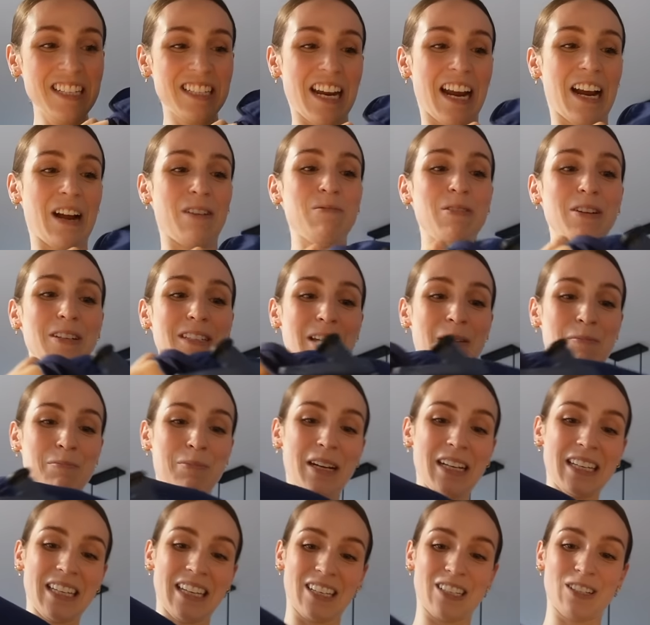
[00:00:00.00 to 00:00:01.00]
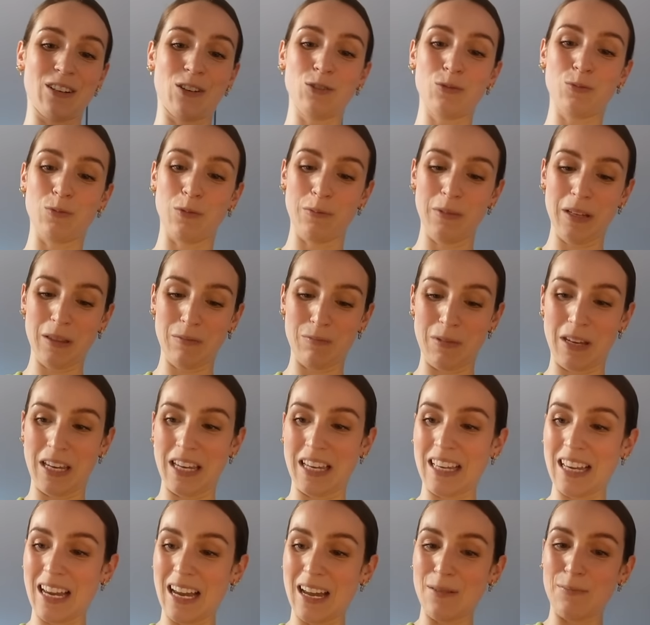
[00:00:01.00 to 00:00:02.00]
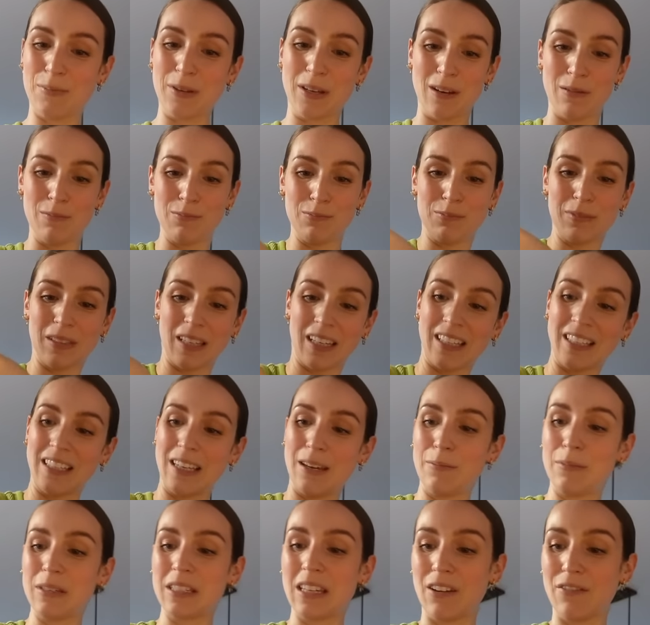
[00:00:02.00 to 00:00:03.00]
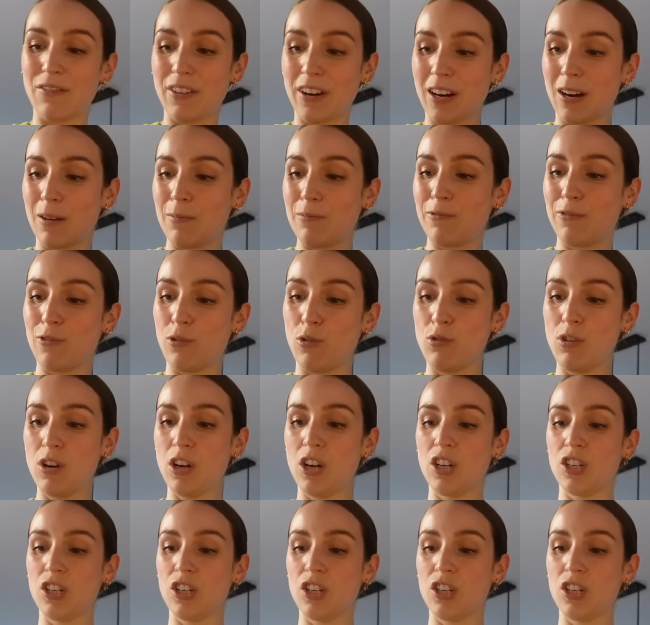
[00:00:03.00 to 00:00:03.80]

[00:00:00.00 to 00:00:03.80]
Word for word: J'étais comme là, ça me prend quelque chose pour mettre mes gants puis comme trier mes affaires comme faut.